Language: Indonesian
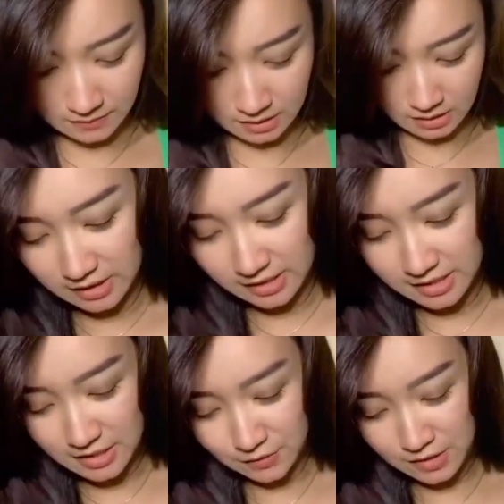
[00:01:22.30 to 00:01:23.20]
Oke,
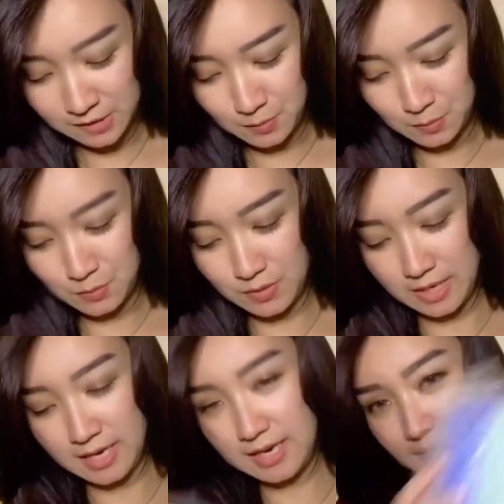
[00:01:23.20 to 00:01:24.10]
jadi aku lagi mau
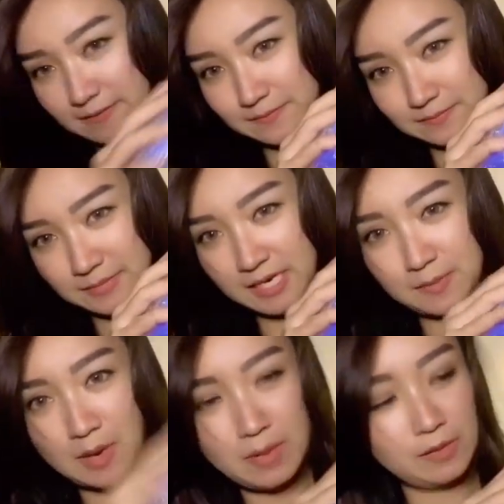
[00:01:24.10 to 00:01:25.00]
buka dari
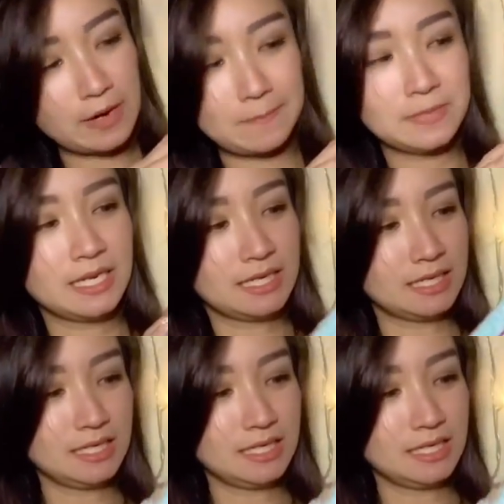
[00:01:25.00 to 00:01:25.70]
bubble wrapnya ini.